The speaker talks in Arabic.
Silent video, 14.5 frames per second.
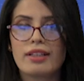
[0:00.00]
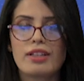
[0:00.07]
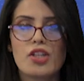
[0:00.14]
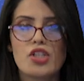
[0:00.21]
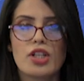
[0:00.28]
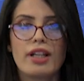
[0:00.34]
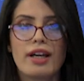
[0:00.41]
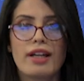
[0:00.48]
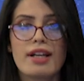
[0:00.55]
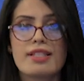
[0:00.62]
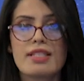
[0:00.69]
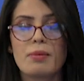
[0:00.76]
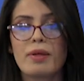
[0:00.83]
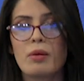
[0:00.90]
درجه الحراره
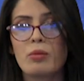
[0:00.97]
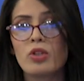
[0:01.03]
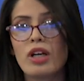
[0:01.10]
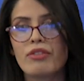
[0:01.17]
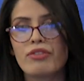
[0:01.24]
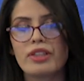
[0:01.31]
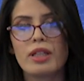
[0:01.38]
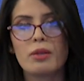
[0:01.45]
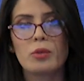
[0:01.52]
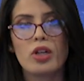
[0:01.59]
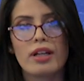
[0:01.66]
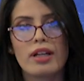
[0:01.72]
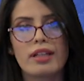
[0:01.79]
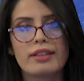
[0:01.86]
تبقى منخفضه
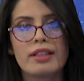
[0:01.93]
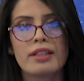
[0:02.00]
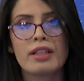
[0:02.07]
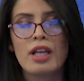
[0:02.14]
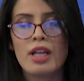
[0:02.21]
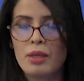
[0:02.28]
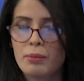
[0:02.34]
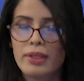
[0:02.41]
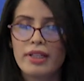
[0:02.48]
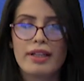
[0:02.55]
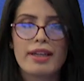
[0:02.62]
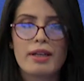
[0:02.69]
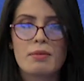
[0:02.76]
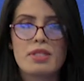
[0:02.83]
مقارنه
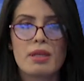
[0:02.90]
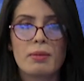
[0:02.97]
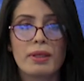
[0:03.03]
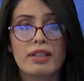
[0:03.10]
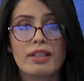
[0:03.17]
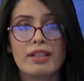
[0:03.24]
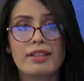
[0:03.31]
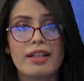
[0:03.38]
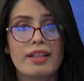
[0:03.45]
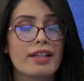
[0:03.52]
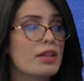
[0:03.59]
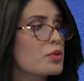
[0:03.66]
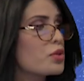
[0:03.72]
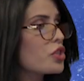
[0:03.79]
بالايام السابقه لذلك
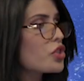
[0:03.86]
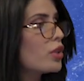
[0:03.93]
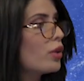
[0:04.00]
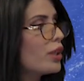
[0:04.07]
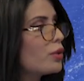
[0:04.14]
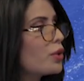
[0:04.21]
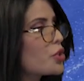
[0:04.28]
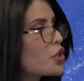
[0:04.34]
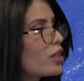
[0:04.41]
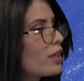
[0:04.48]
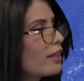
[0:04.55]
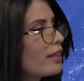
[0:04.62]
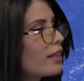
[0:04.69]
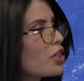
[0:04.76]
نسجل
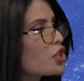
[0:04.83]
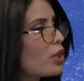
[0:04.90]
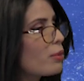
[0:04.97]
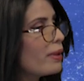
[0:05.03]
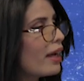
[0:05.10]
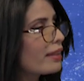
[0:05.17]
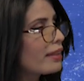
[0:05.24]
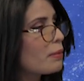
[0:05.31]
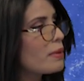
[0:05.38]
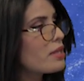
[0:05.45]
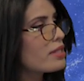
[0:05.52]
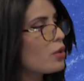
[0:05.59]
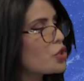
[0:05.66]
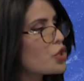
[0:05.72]
21 درجه بعنا
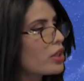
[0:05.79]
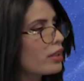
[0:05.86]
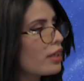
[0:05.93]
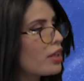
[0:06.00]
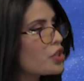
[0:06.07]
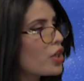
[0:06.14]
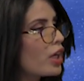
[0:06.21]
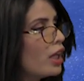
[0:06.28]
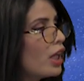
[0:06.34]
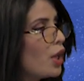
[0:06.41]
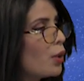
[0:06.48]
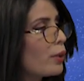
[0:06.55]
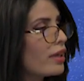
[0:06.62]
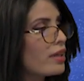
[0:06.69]
26 درجه
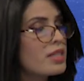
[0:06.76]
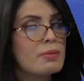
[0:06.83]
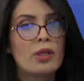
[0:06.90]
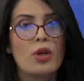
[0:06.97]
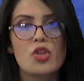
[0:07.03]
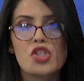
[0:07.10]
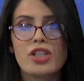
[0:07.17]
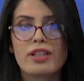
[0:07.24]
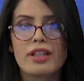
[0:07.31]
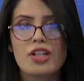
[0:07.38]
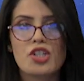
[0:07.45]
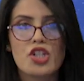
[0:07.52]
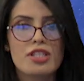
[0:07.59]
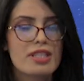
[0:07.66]
وهران 28
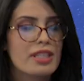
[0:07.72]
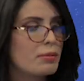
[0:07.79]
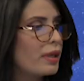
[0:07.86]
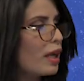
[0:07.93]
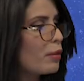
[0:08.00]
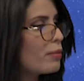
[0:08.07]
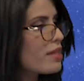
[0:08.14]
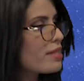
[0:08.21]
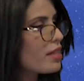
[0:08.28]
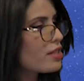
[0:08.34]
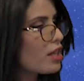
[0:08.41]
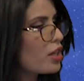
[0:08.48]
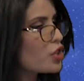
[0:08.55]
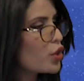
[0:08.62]
درجه سيدي بلعب بس
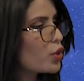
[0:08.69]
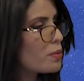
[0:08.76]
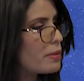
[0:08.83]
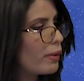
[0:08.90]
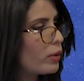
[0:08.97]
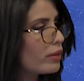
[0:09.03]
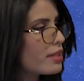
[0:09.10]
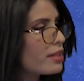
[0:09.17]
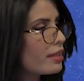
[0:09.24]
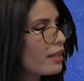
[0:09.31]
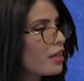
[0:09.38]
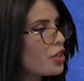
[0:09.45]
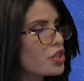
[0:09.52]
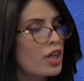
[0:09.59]
اقصى الجنوب 37
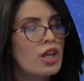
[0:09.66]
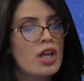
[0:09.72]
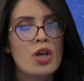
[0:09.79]
درجه